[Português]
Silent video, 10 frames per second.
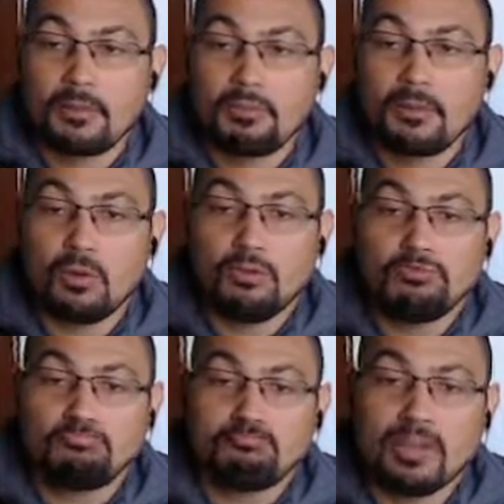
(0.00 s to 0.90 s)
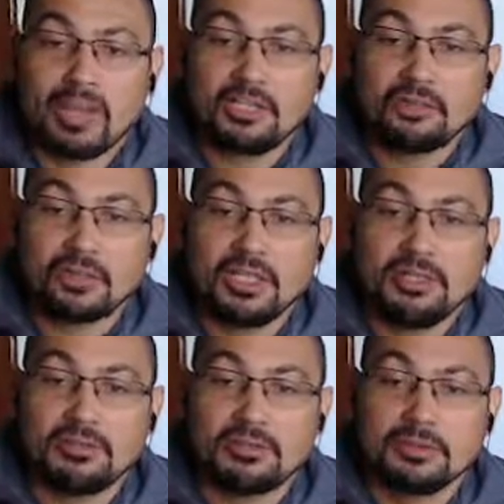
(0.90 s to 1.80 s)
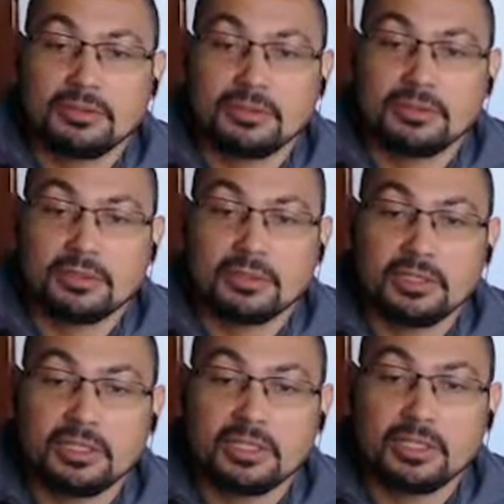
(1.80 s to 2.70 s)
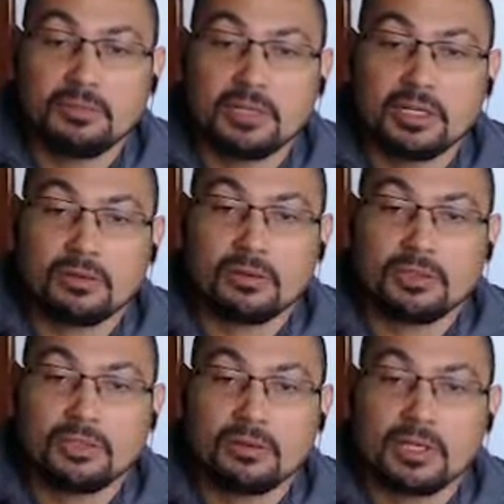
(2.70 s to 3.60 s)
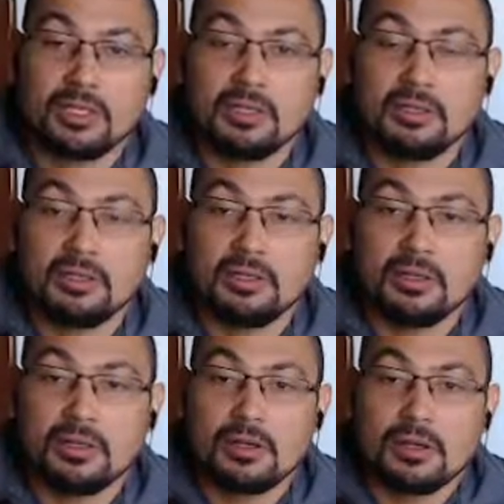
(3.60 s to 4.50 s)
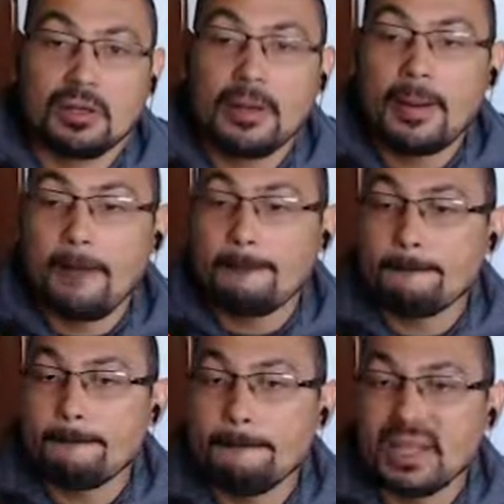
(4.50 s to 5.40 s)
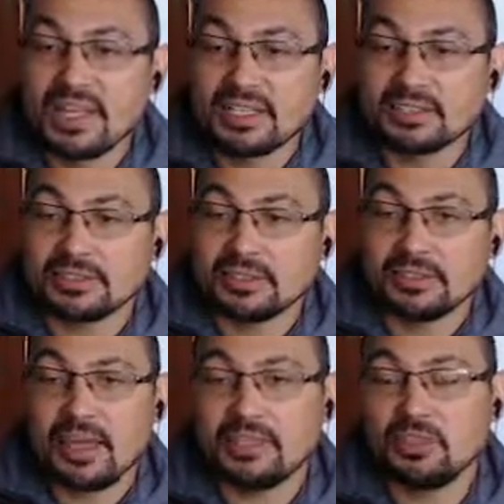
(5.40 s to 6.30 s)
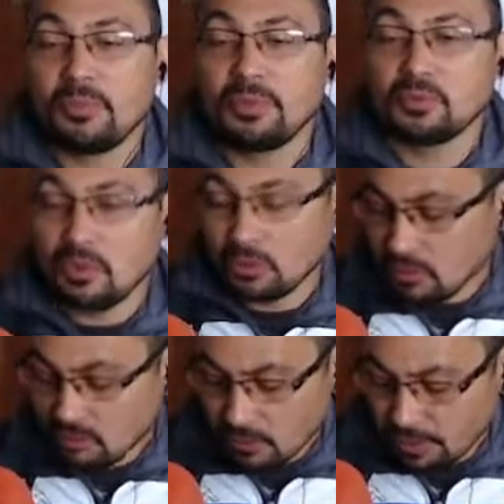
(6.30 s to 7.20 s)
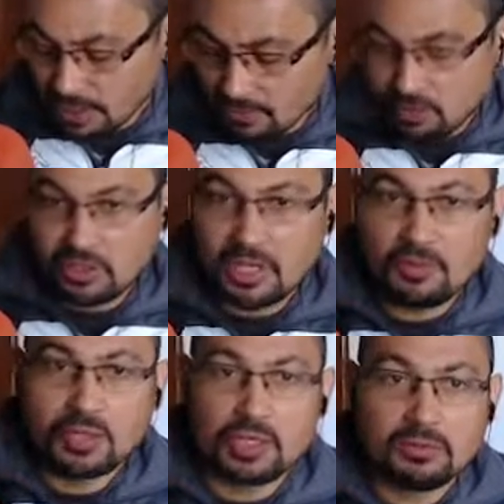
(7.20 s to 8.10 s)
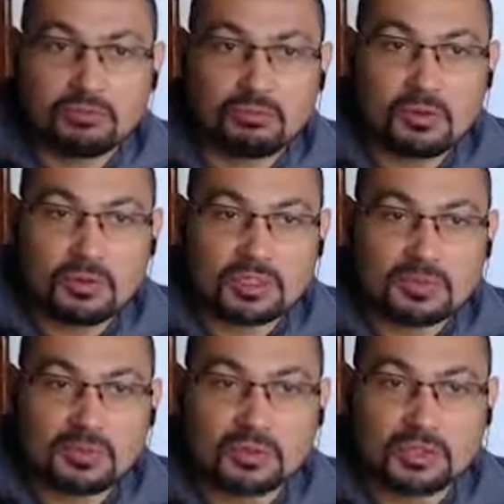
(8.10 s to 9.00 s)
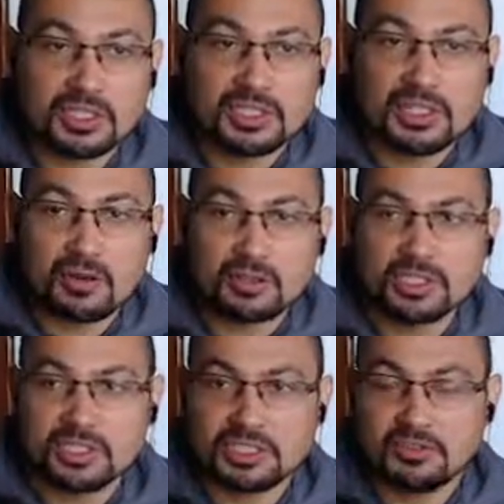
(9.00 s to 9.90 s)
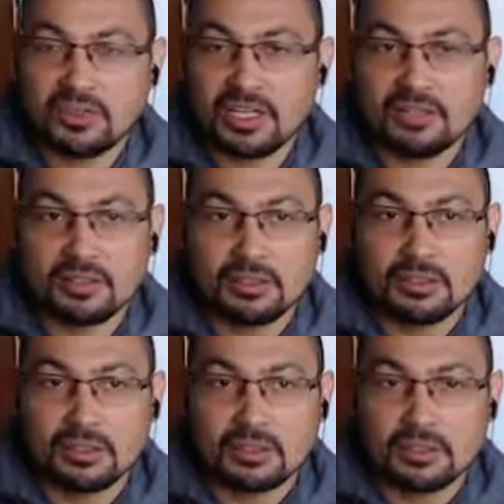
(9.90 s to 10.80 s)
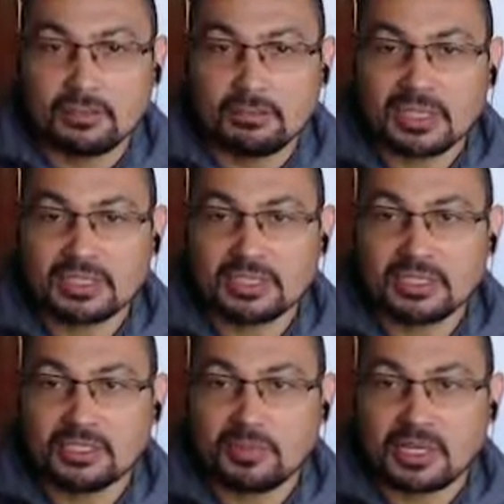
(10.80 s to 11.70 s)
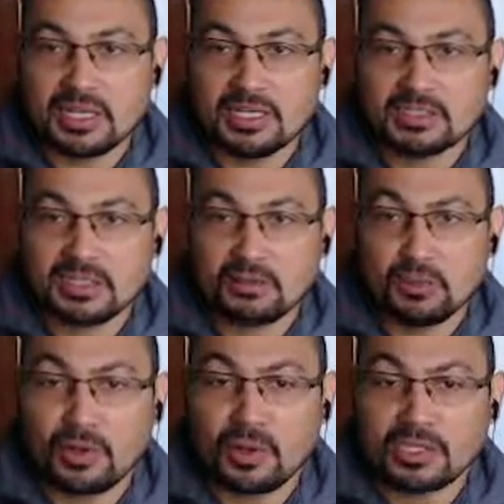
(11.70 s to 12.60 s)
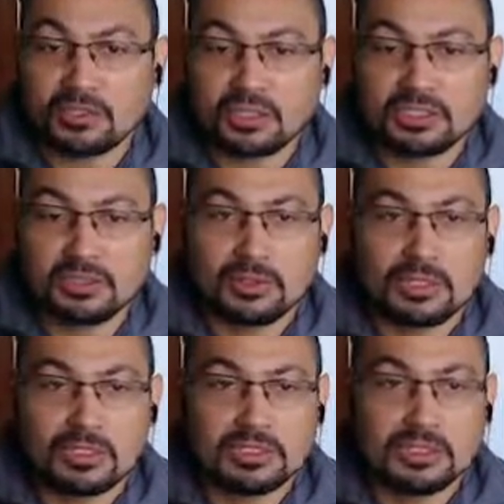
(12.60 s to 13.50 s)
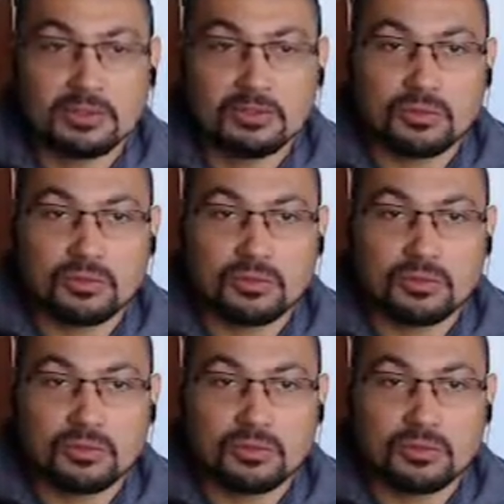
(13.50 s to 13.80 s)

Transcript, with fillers: Bom, é isso aí. Clique aqui para continuar. Beleza. Tá, é isso aí, pessoal. Então não vamos perder muito tempo aqui. Vou mostrar para vocês aí, a hora que vocês tiver bastante bananas aqui, no meu caso aqui eu tenho 55, vou